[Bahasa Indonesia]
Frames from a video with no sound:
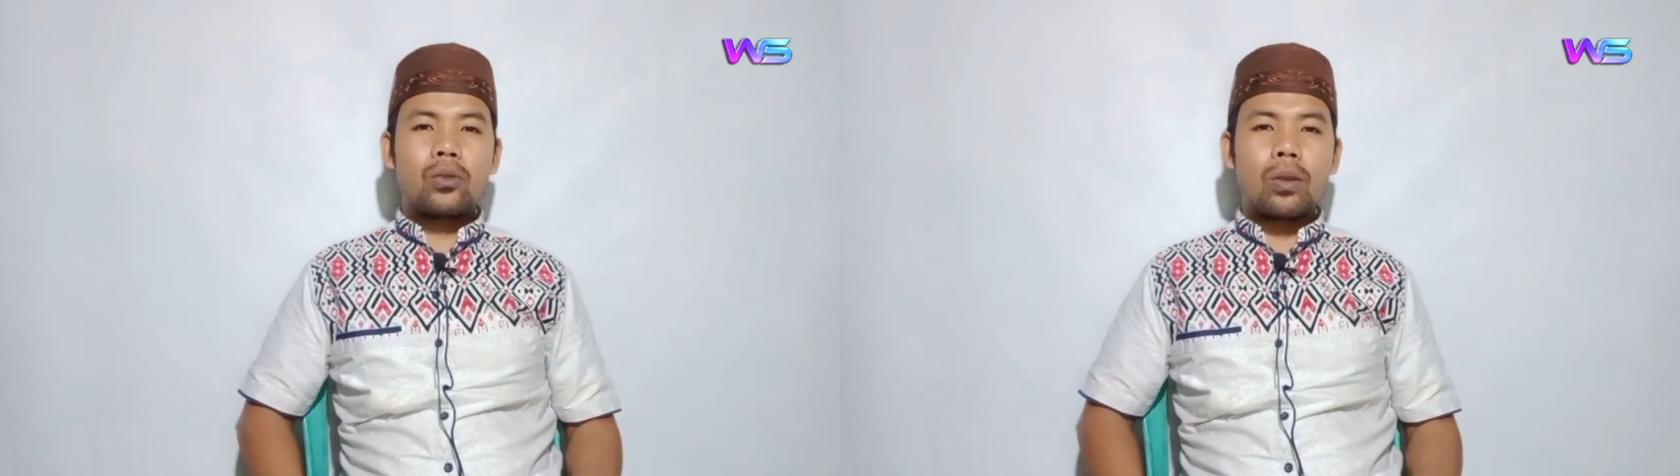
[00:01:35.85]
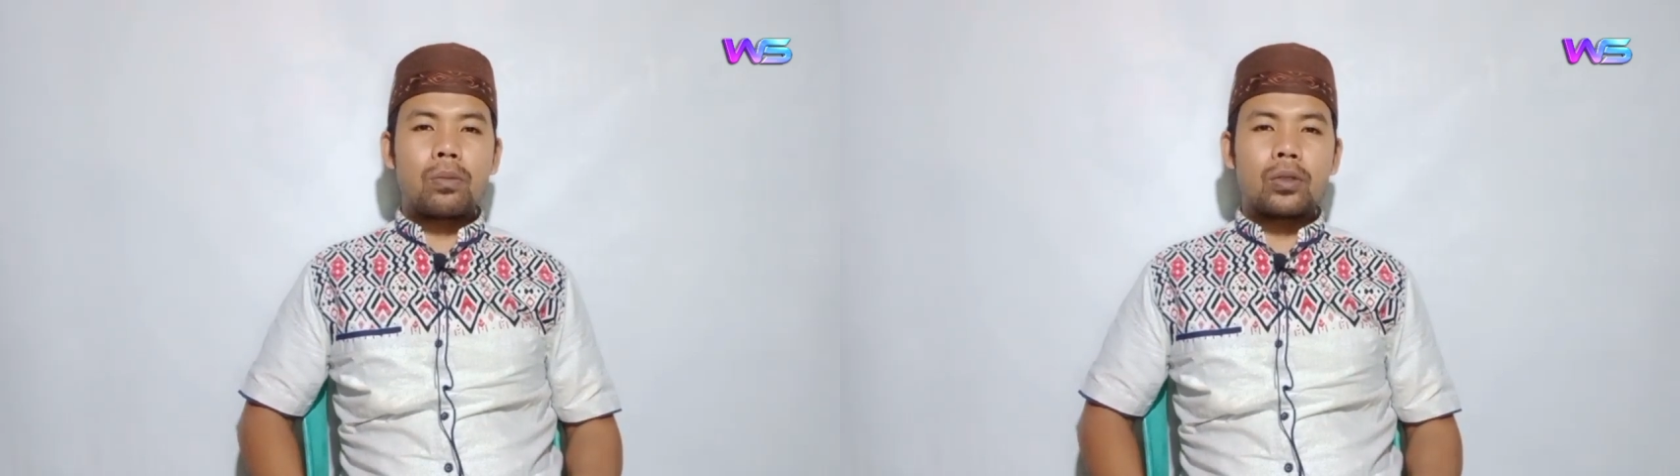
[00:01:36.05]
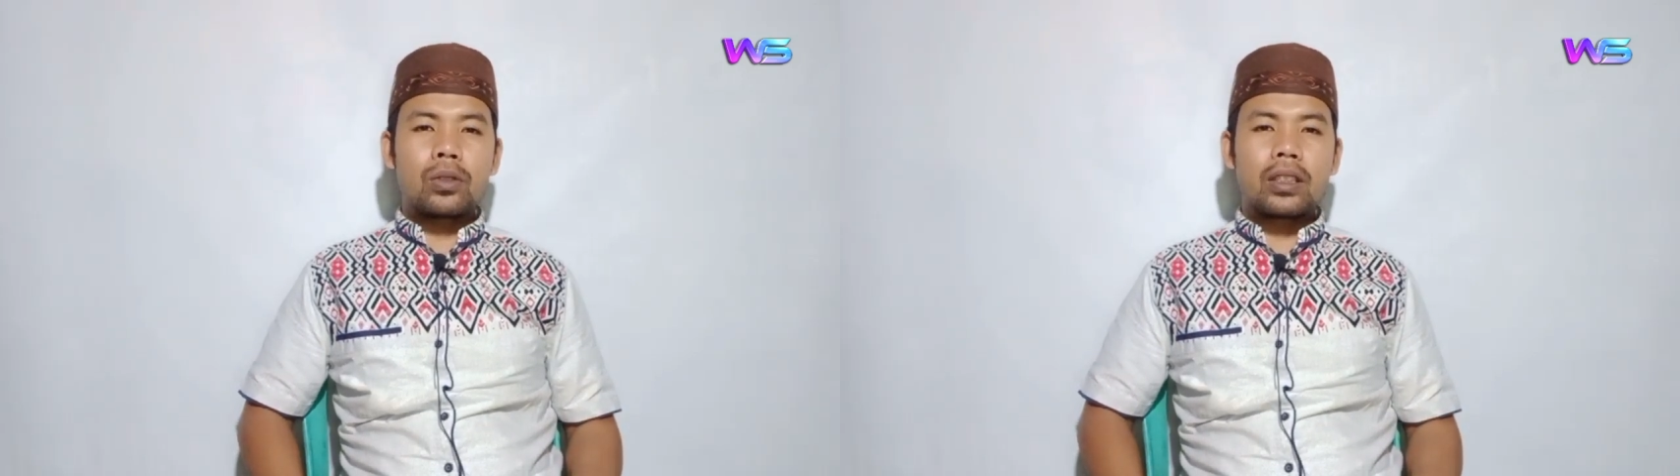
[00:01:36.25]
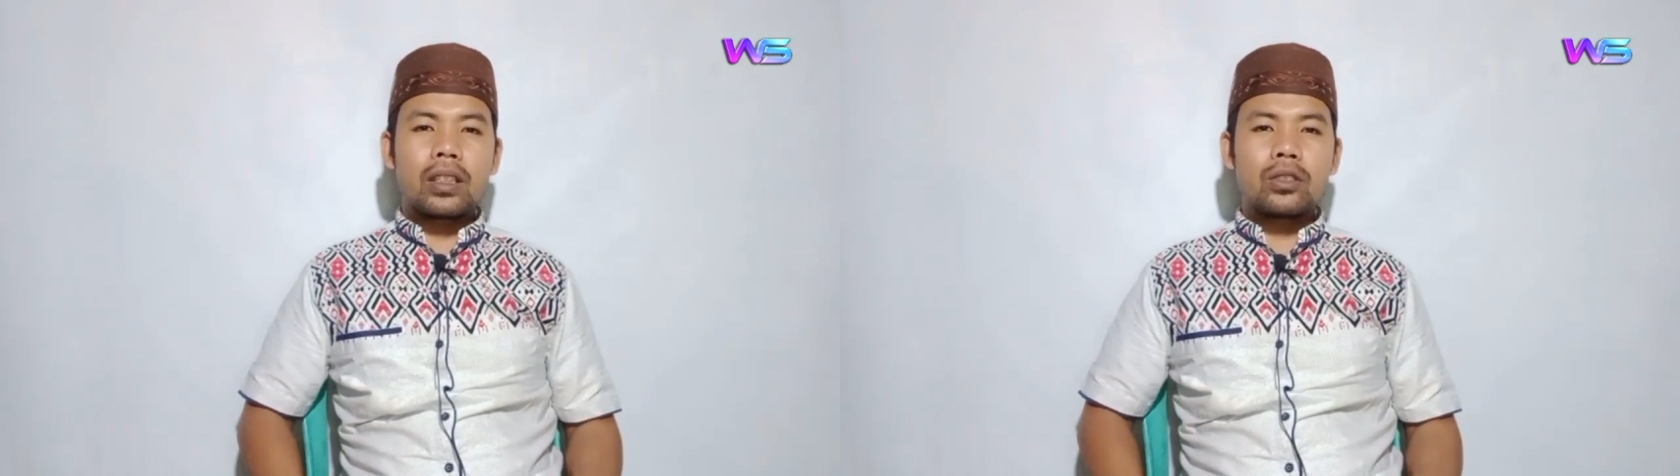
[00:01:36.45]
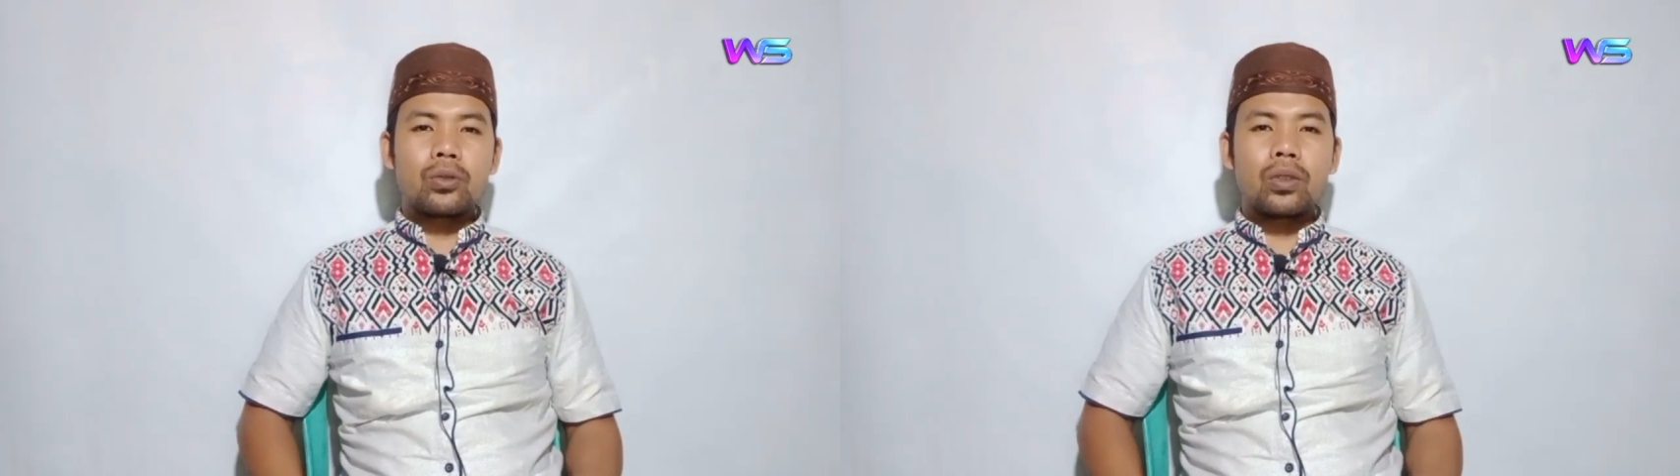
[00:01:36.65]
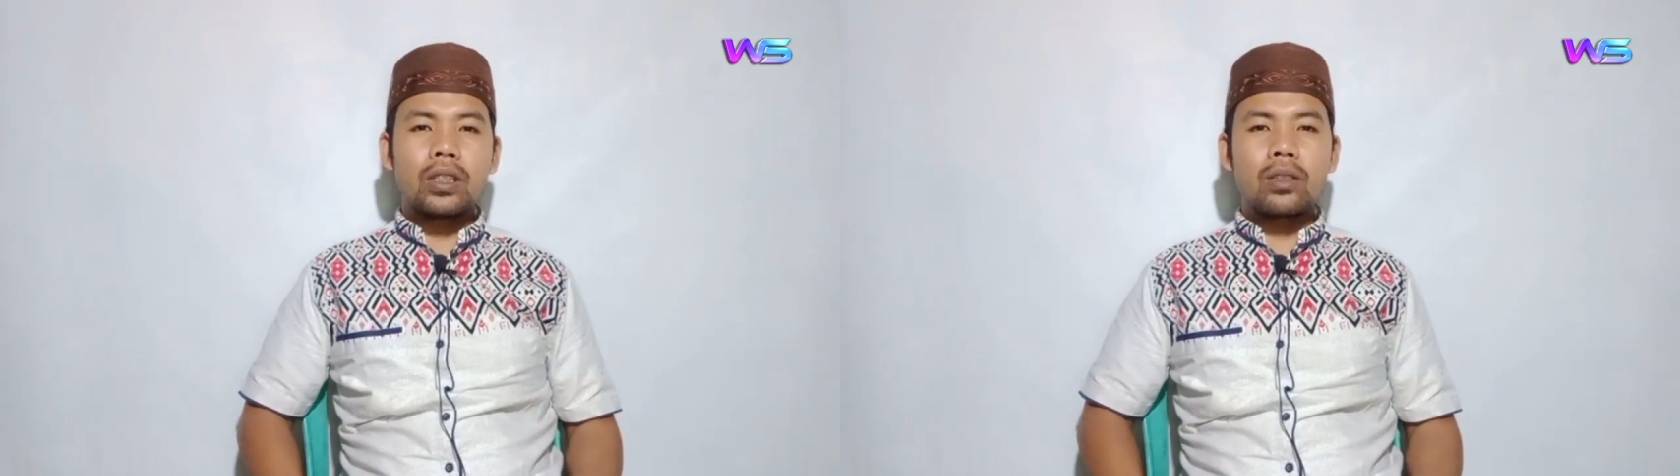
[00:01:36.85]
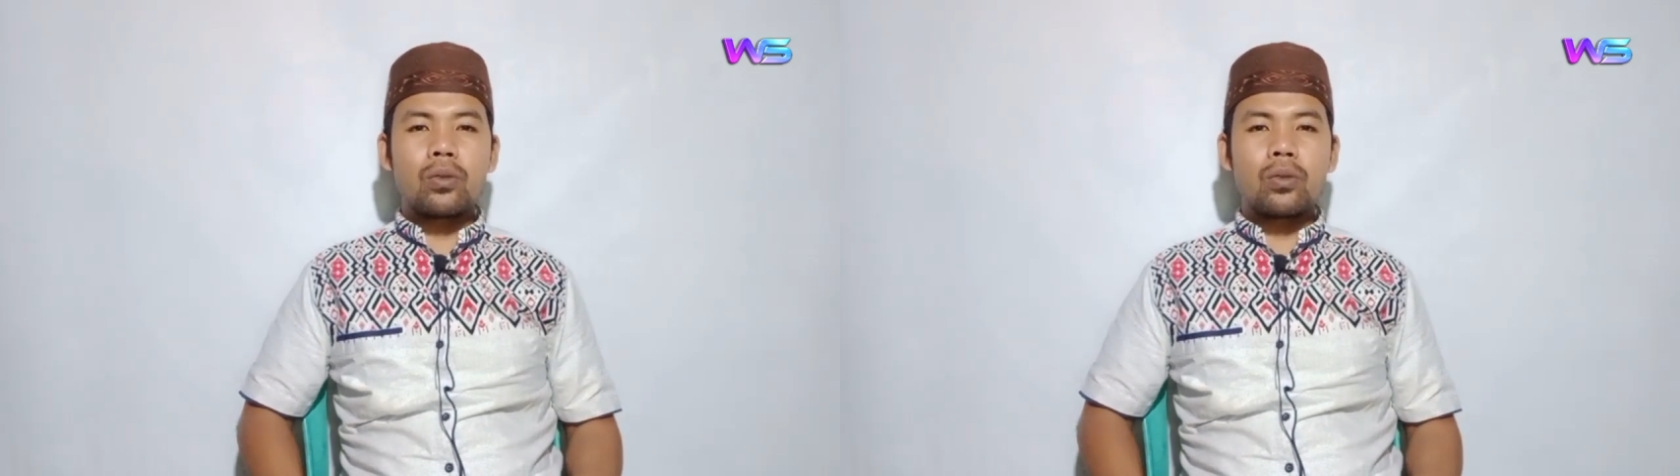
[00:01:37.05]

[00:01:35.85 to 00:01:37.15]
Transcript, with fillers: 23 Juli